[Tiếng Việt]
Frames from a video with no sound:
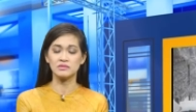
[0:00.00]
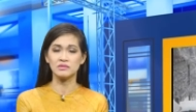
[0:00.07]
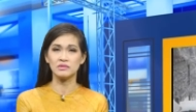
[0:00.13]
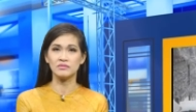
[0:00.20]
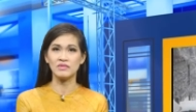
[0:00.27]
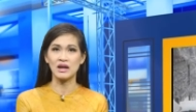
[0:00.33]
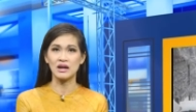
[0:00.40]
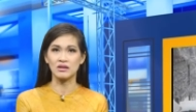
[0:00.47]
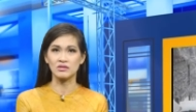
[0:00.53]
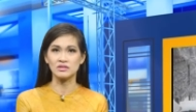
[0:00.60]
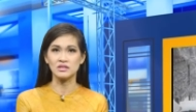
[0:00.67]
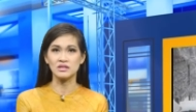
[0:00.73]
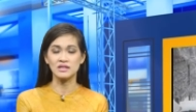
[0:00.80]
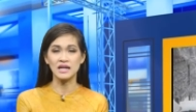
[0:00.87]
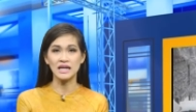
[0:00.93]
và có
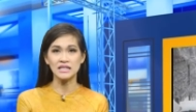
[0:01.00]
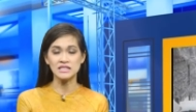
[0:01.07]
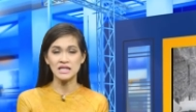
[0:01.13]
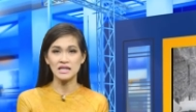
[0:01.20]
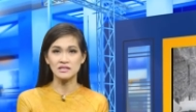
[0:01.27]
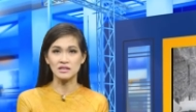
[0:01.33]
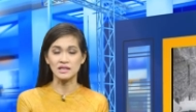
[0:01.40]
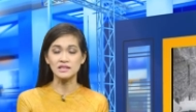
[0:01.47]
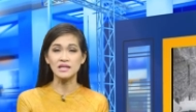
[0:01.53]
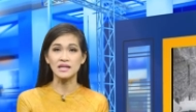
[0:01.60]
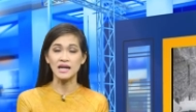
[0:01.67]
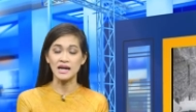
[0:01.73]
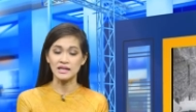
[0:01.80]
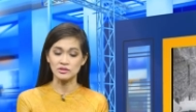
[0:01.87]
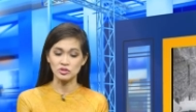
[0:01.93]
những gây ra những cái thiệt
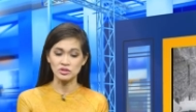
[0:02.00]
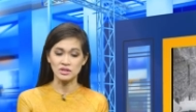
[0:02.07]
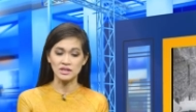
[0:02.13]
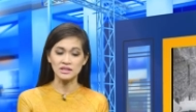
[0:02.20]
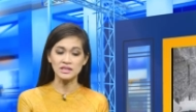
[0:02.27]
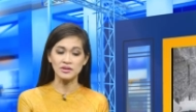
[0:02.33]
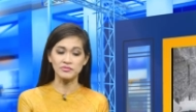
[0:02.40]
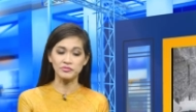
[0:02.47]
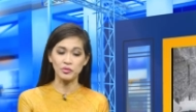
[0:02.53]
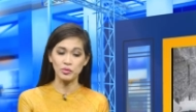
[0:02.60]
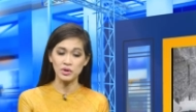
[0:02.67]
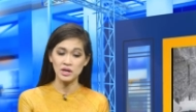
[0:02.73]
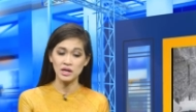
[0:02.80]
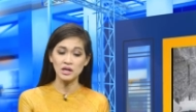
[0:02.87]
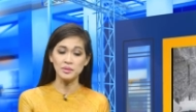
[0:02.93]
hại cho những cái thành phố
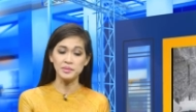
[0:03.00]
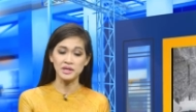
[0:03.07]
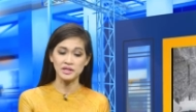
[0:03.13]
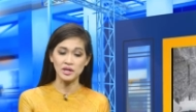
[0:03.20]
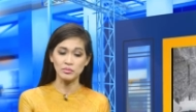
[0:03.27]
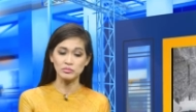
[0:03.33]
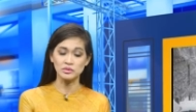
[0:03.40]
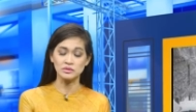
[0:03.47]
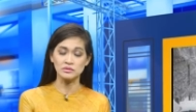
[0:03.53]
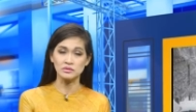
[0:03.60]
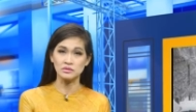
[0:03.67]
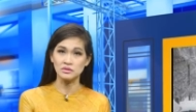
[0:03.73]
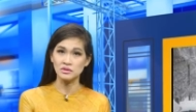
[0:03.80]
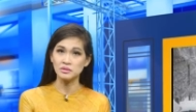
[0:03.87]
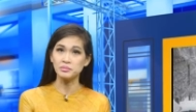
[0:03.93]
lớn ở miền đông
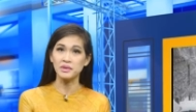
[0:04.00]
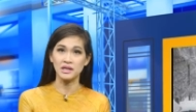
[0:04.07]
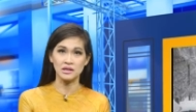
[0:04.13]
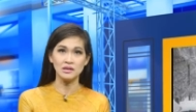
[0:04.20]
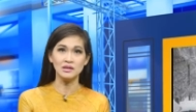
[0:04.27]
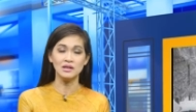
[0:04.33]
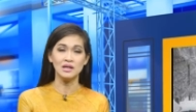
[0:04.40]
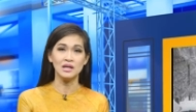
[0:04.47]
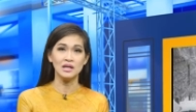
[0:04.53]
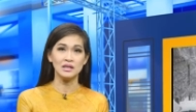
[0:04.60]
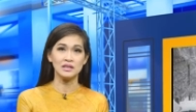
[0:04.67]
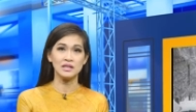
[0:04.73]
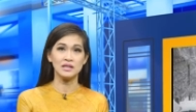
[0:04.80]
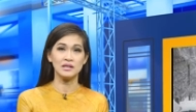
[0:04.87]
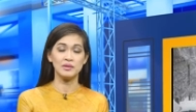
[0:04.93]
nước Mỹ.
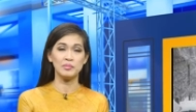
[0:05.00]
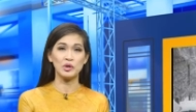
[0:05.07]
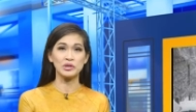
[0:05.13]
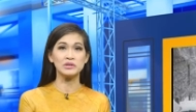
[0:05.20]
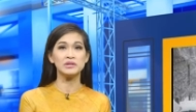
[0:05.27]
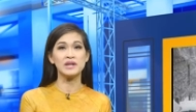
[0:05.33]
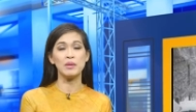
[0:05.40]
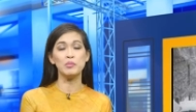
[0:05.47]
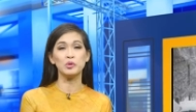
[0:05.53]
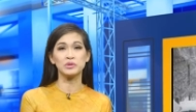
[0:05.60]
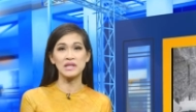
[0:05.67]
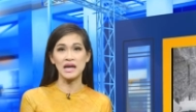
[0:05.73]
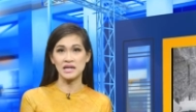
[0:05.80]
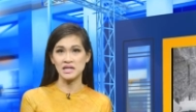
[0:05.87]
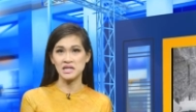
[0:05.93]
Thì mọi người đã mô
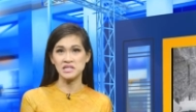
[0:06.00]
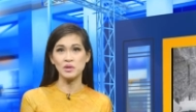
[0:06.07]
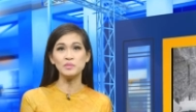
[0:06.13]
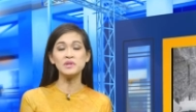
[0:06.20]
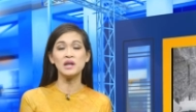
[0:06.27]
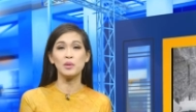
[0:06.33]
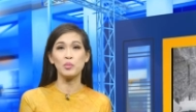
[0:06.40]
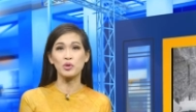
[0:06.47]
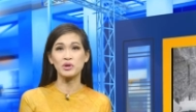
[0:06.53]
tả đây giống như là một cái